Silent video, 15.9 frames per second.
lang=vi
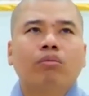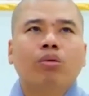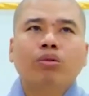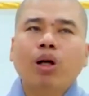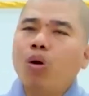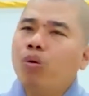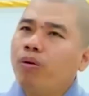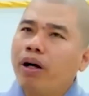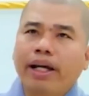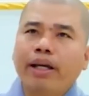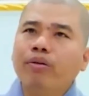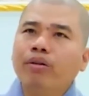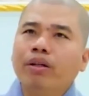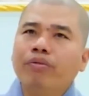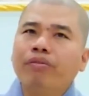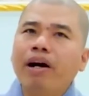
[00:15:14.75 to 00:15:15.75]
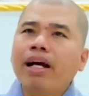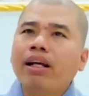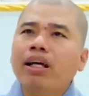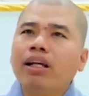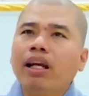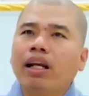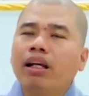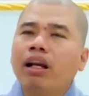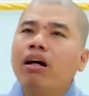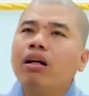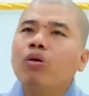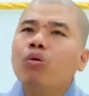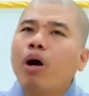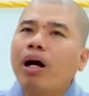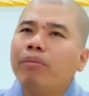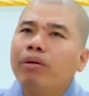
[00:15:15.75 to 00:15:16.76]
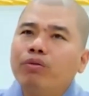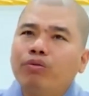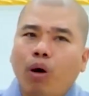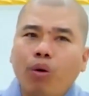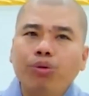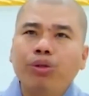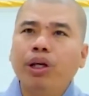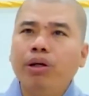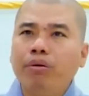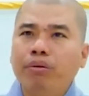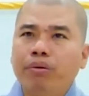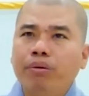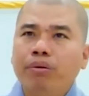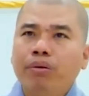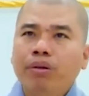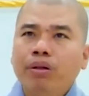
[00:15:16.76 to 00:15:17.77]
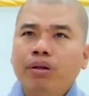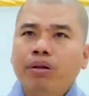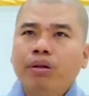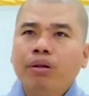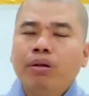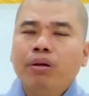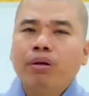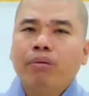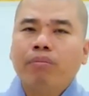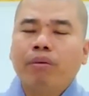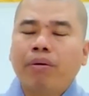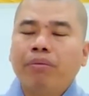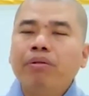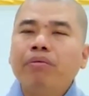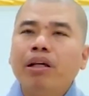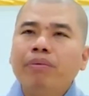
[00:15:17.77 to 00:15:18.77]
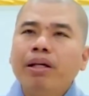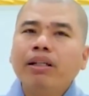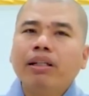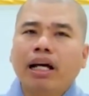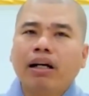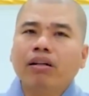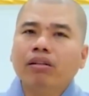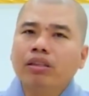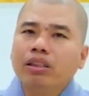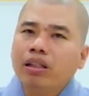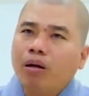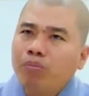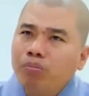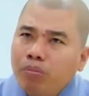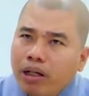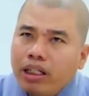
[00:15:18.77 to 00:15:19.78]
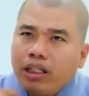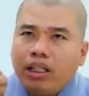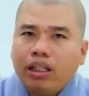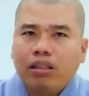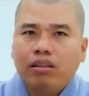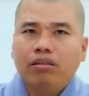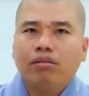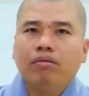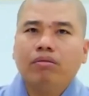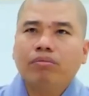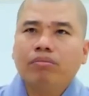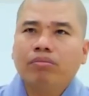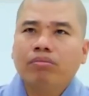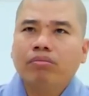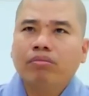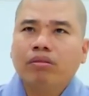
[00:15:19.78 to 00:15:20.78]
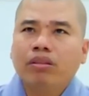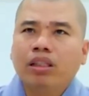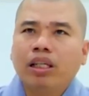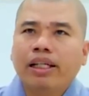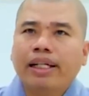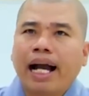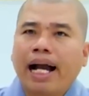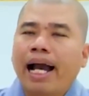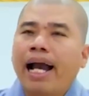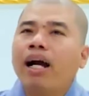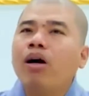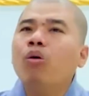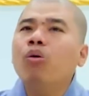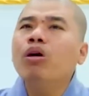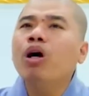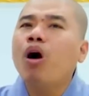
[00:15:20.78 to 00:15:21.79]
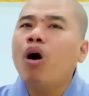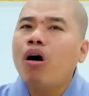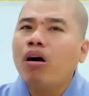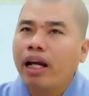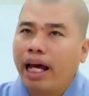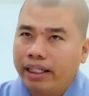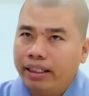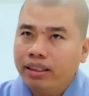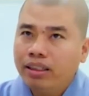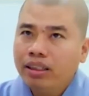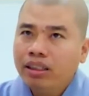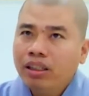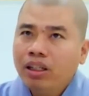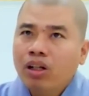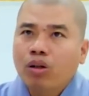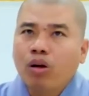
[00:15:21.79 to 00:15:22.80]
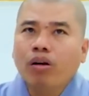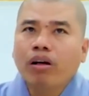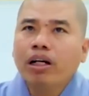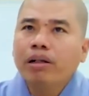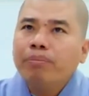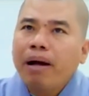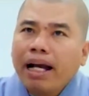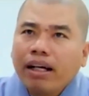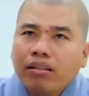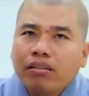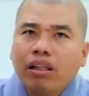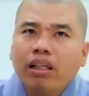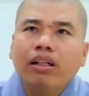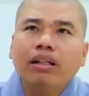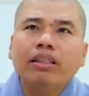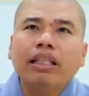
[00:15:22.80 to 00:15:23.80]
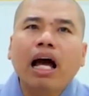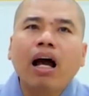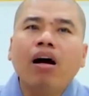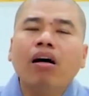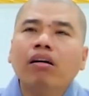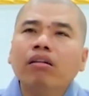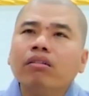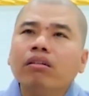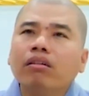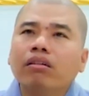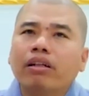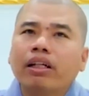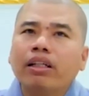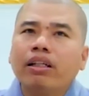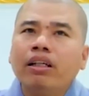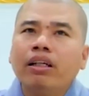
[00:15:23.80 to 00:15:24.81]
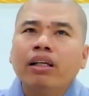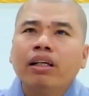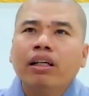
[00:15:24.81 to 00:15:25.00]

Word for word: Một câu Phật hiệu này phát lên là nơi đó quang minh phổ chiếu. Mà quý vị biết rằng người sống mình á, thì càng ăn uống ngon lành, còn người mắc thì người ta hưởng được cái